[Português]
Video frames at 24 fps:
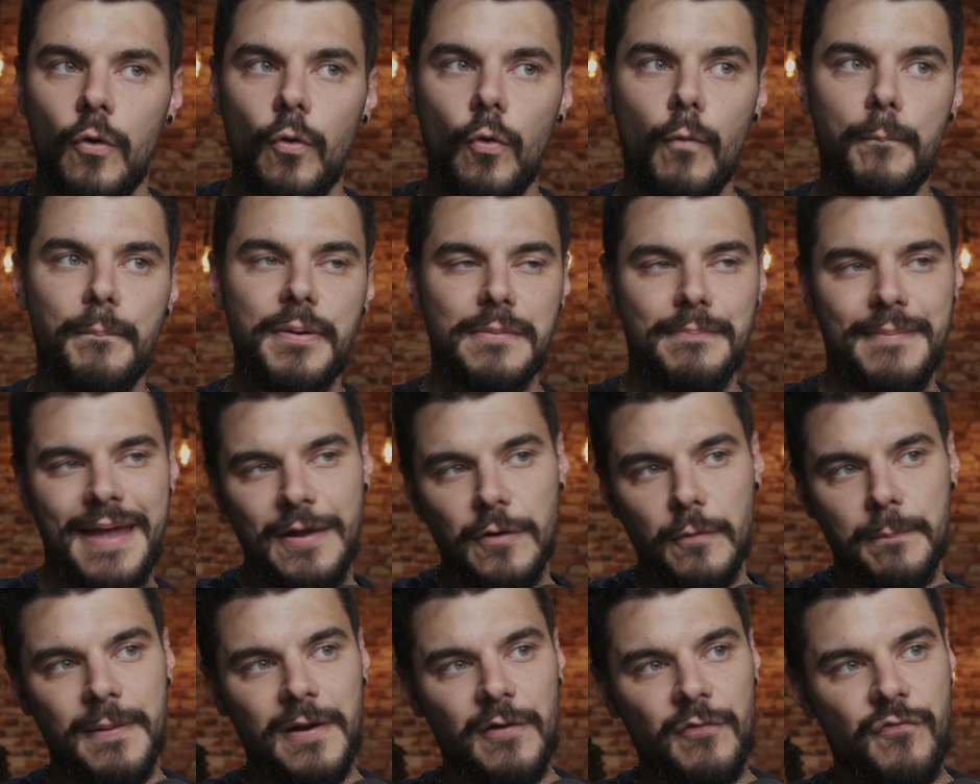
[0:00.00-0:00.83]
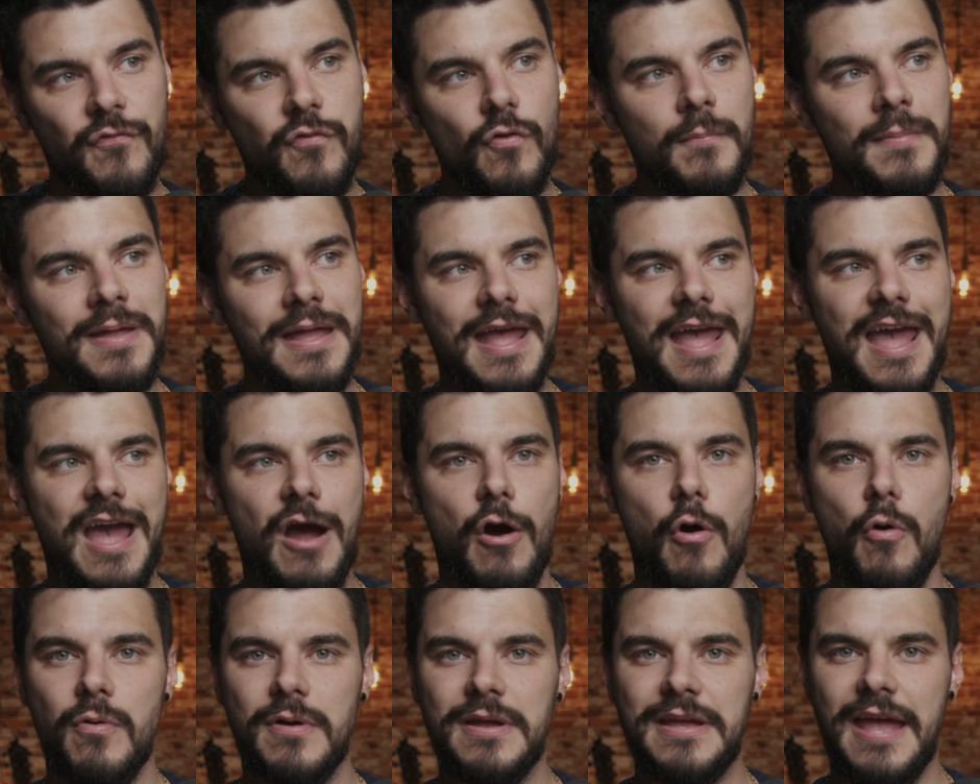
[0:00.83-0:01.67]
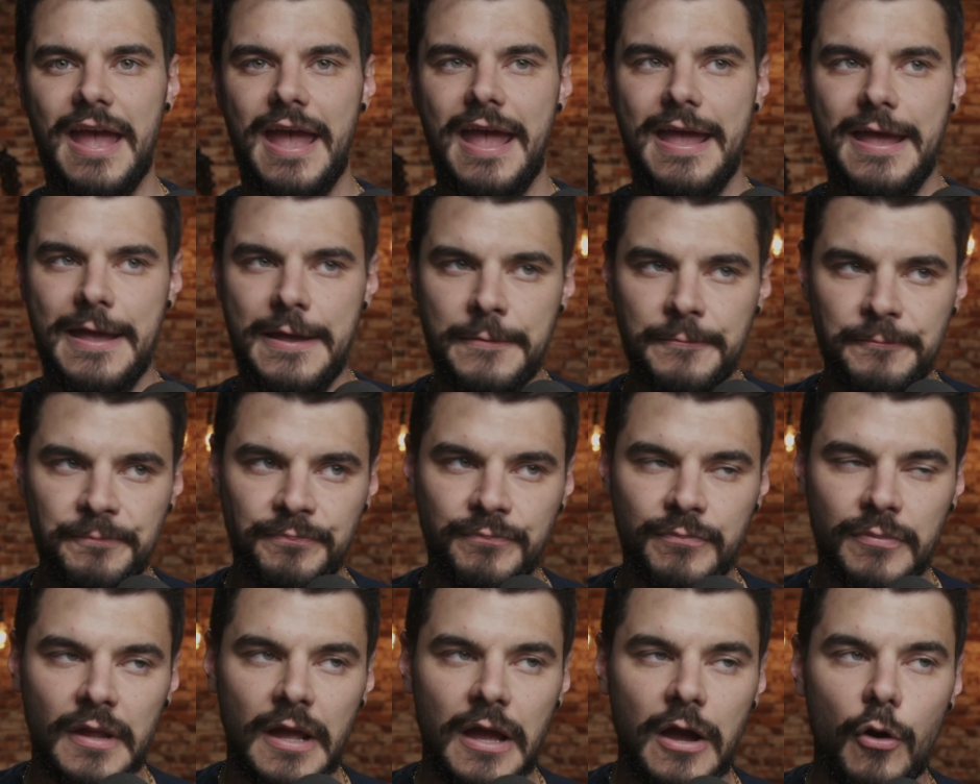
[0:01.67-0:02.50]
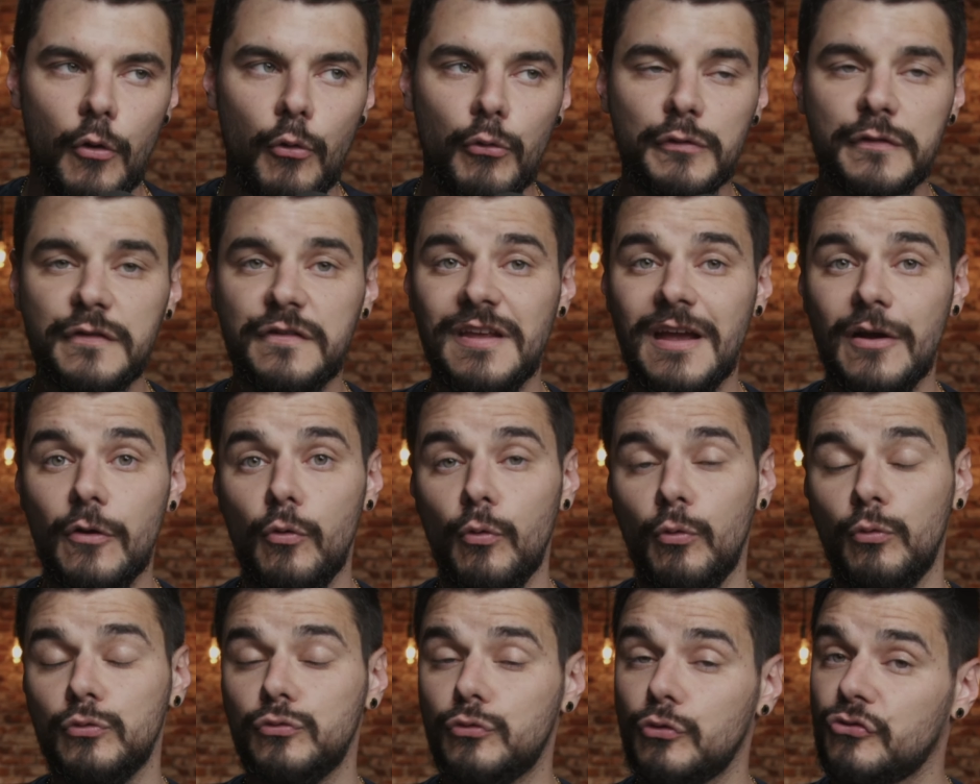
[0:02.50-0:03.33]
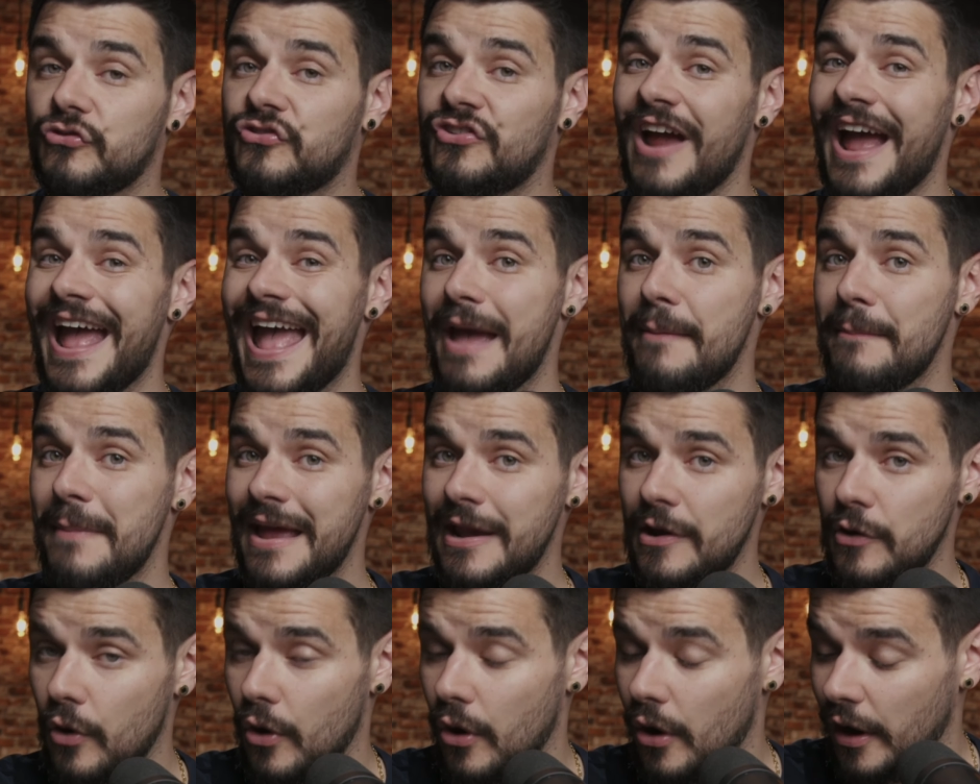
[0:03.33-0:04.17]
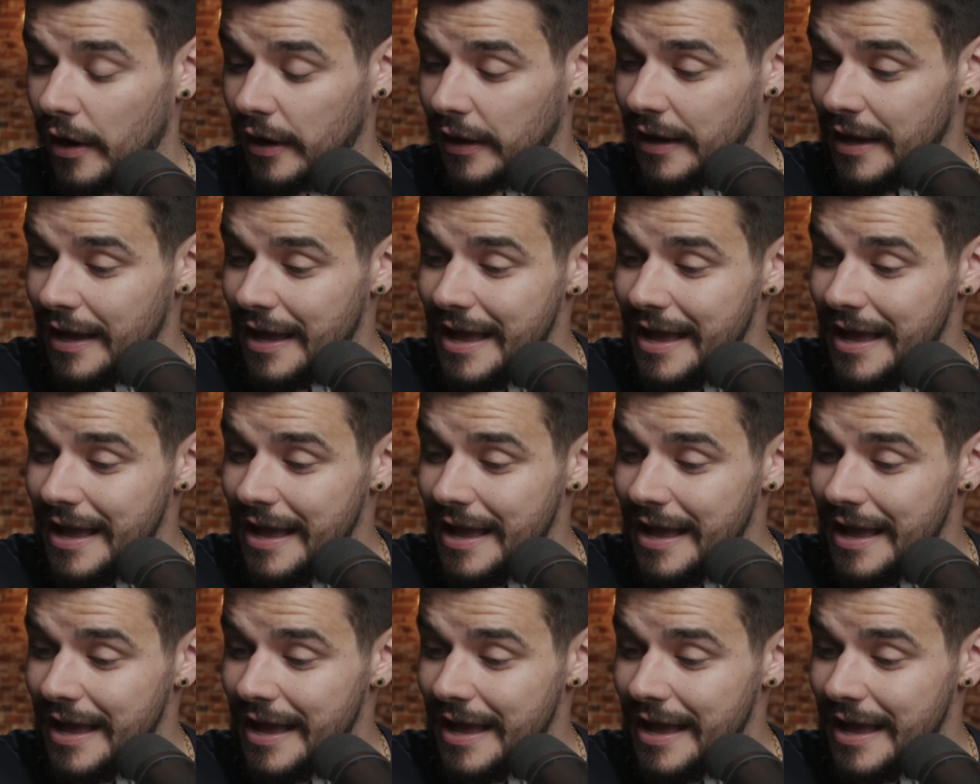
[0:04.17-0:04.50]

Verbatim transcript: O primeiro perfume é ok, o segundo já é melhor